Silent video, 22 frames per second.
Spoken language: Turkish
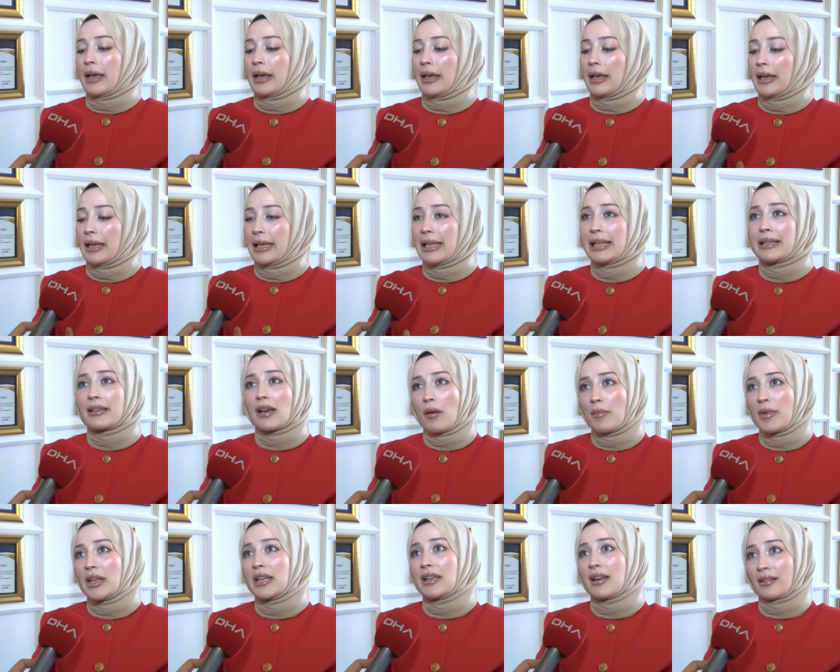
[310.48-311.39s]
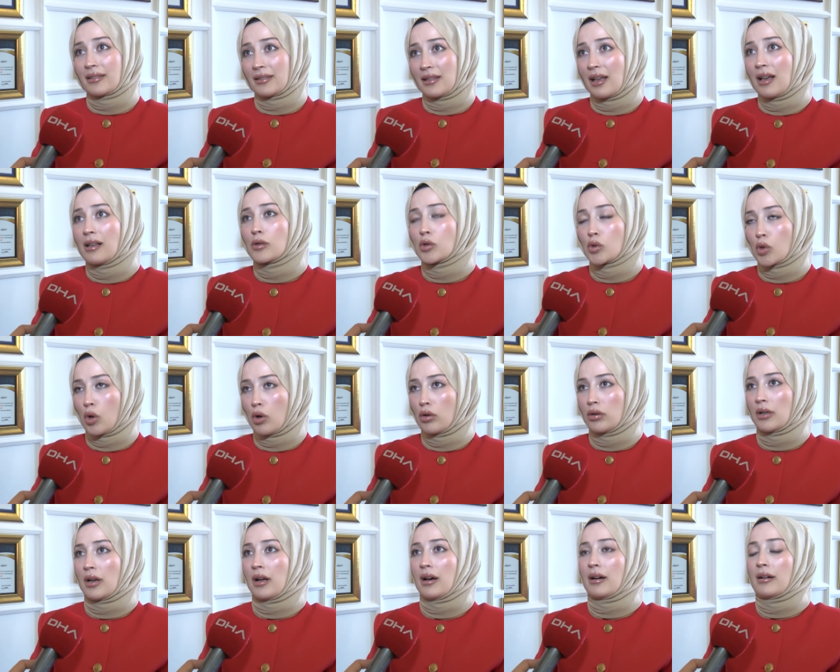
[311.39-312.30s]
E, ilk ameliyattan
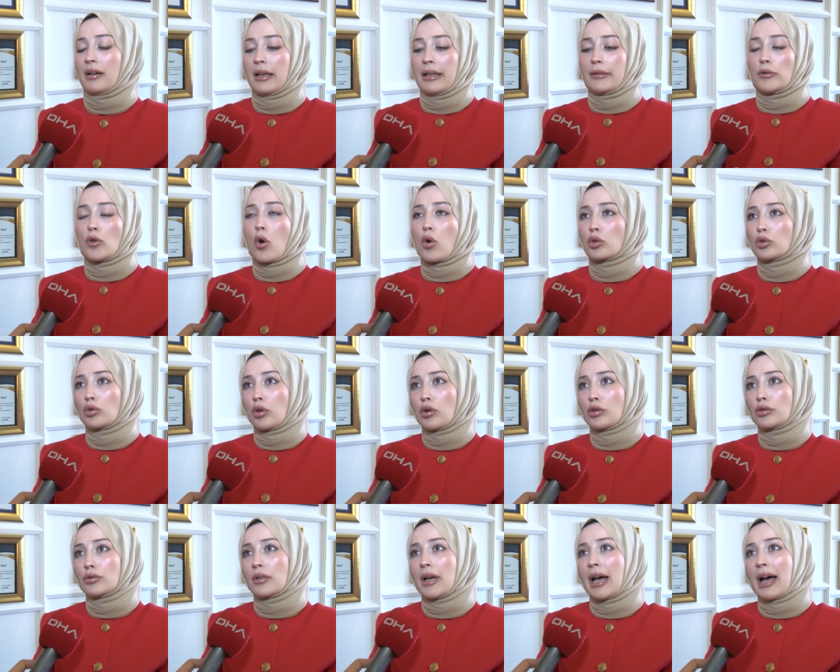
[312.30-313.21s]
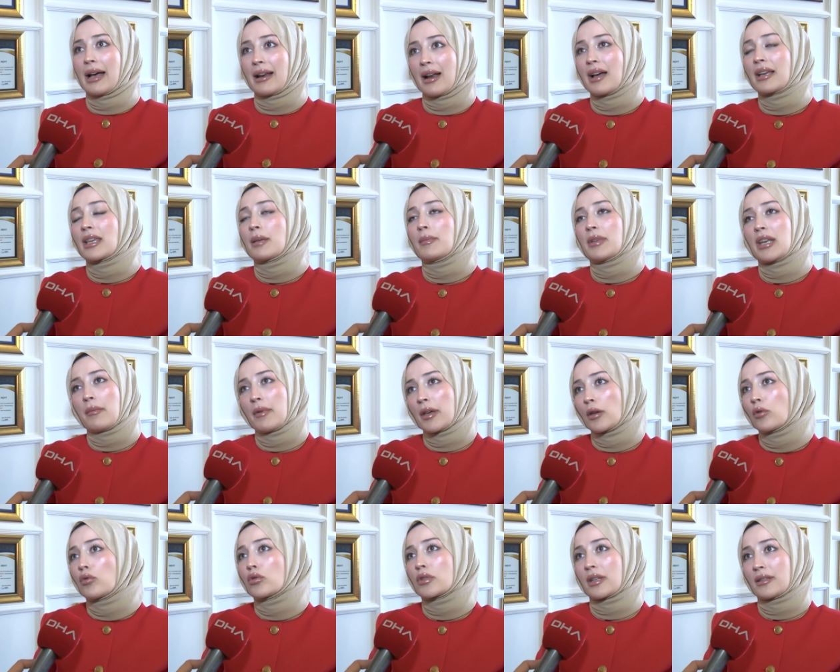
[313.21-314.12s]
sonra doktor herhangi bir
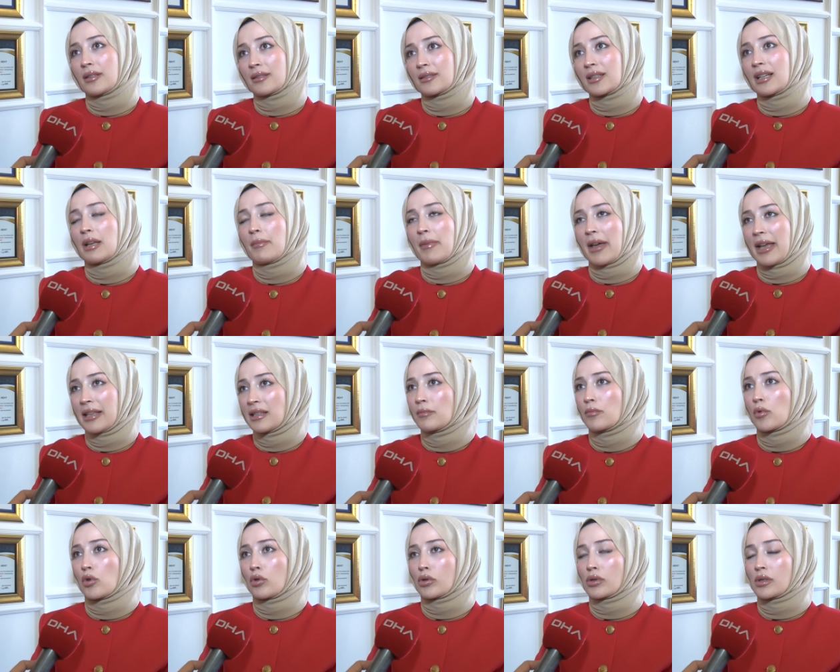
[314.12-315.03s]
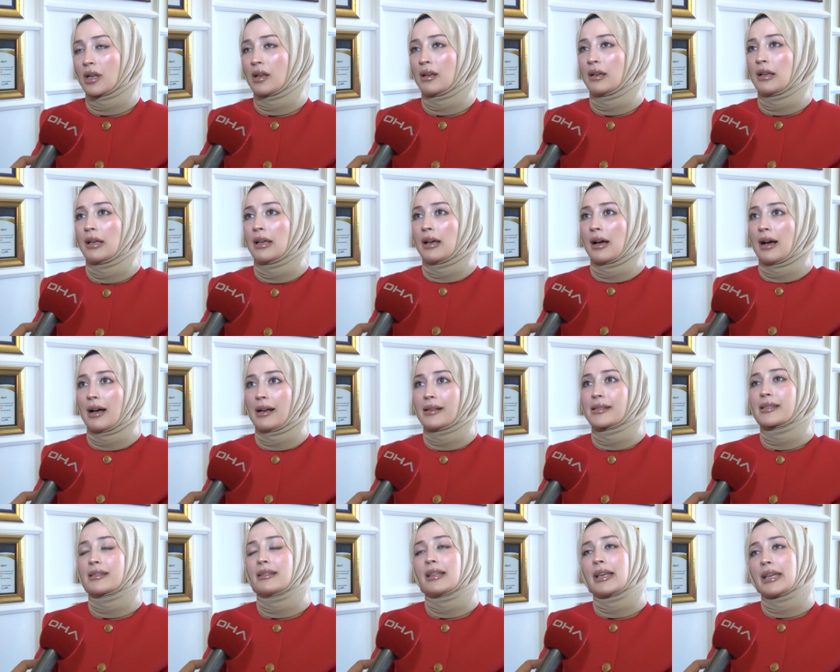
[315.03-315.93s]
emek ücreti talep etmiyorsa
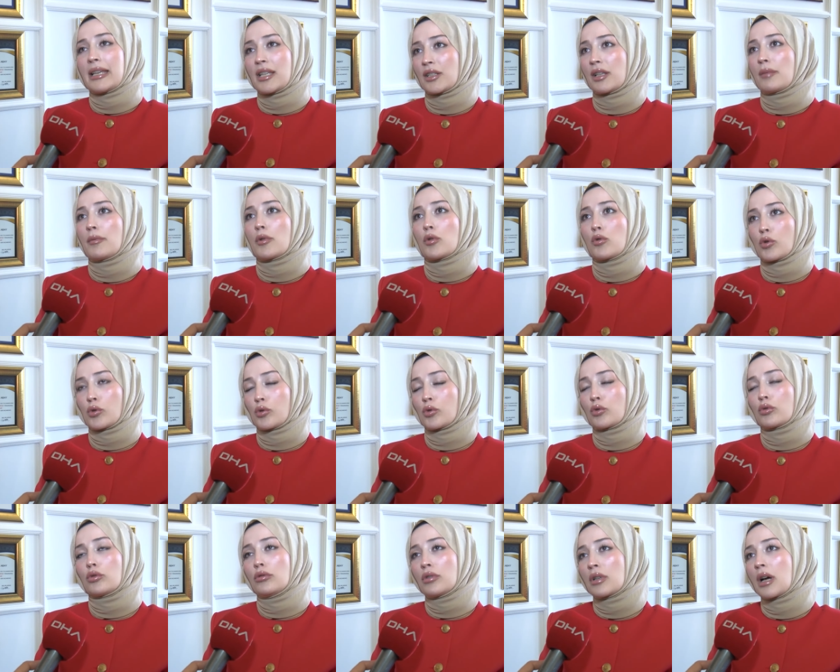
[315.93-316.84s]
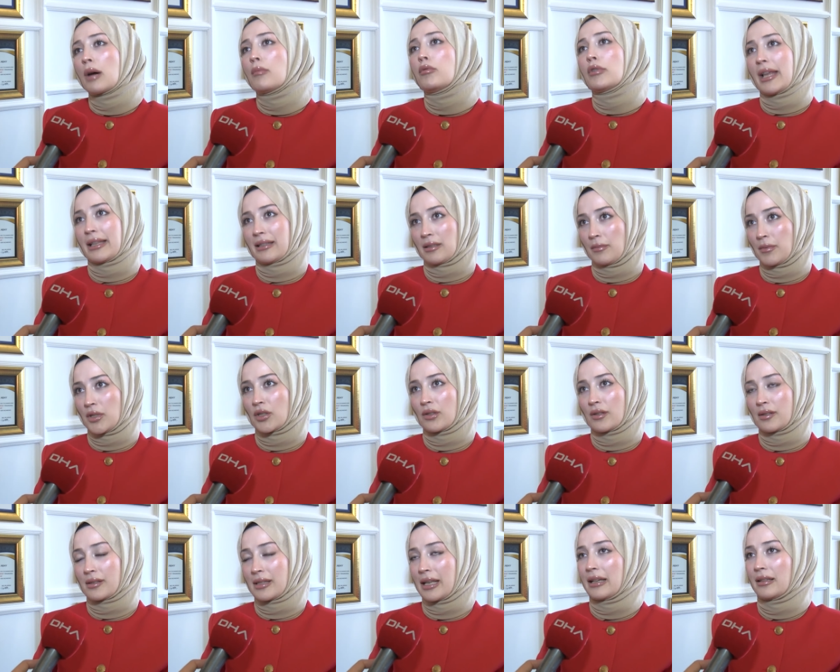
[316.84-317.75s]
aslında işlemin kusurunu kabul
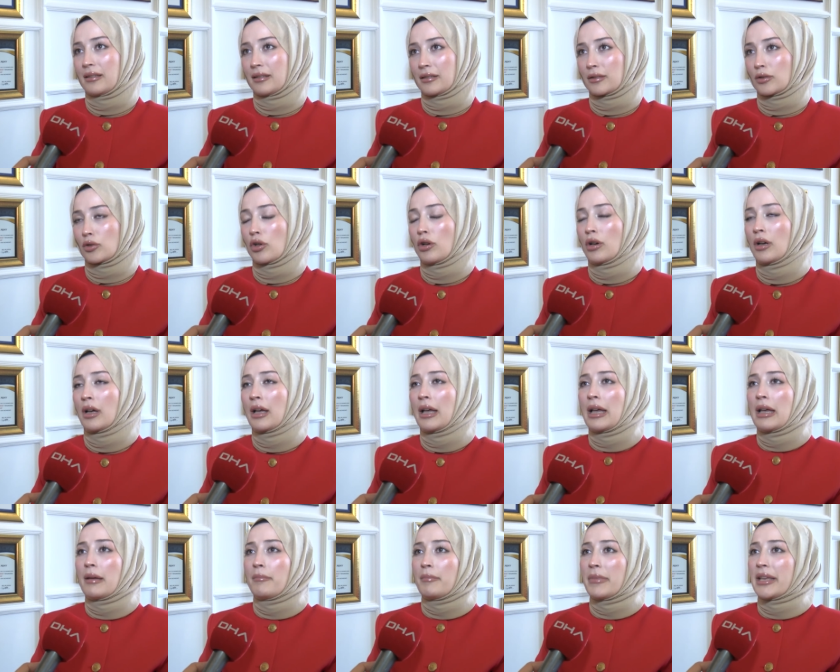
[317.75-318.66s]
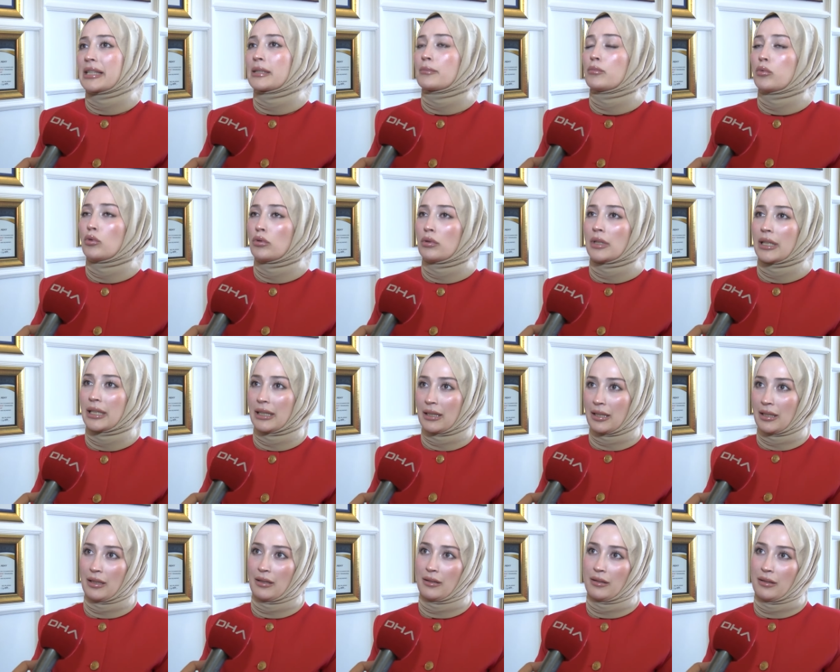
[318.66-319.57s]
etmiş sayılır diyor. Biz bu
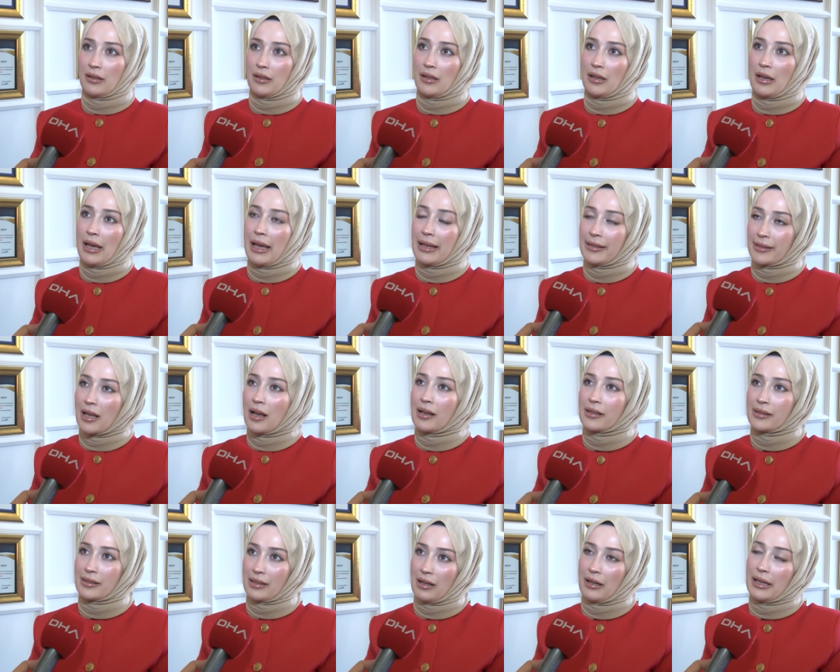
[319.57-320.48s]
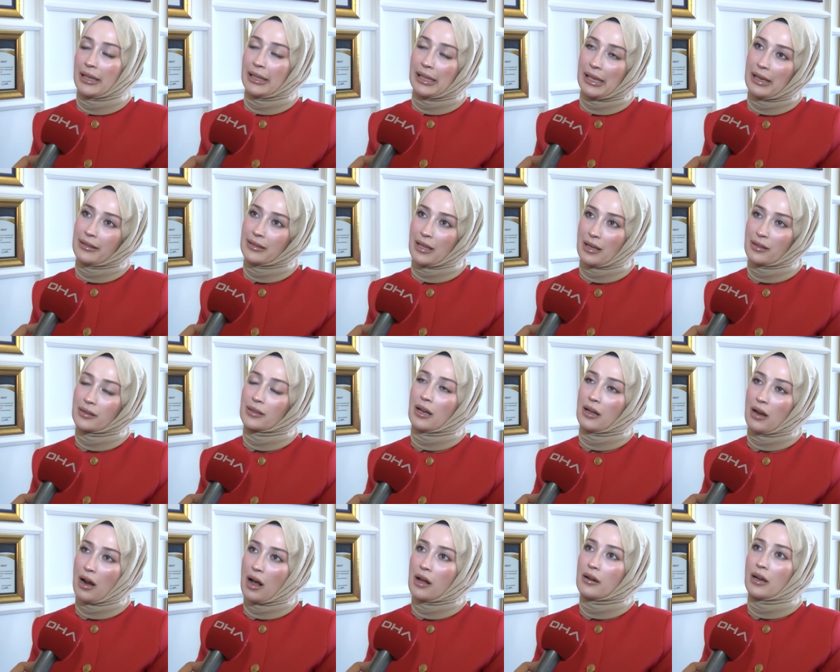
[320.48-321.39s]
iki e, esasa, iki esas
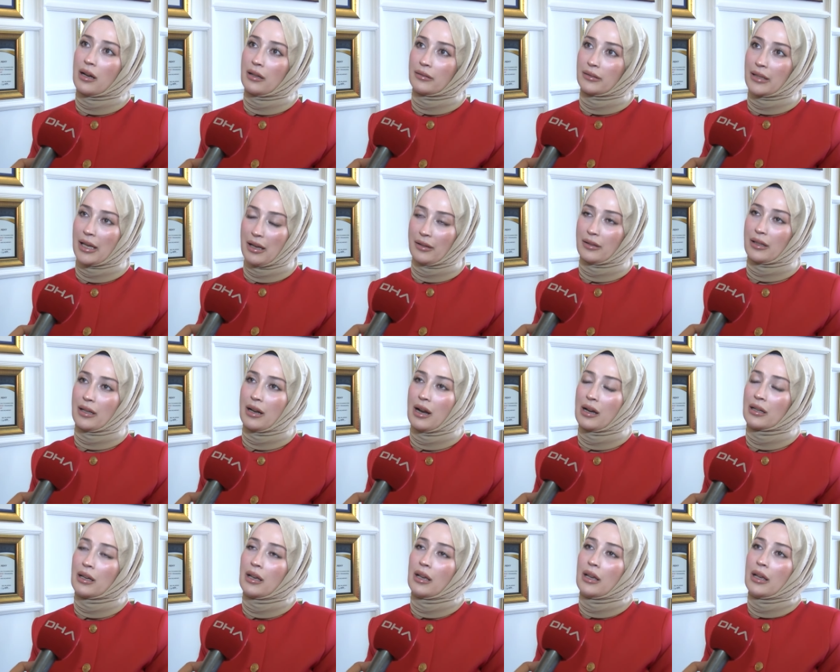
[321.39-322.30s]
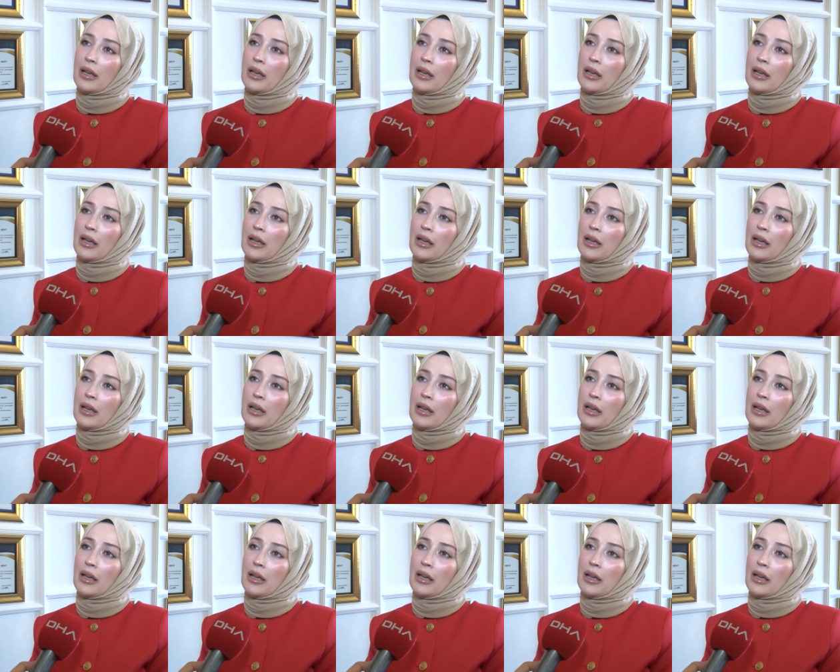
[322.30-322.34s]
karara dayanarak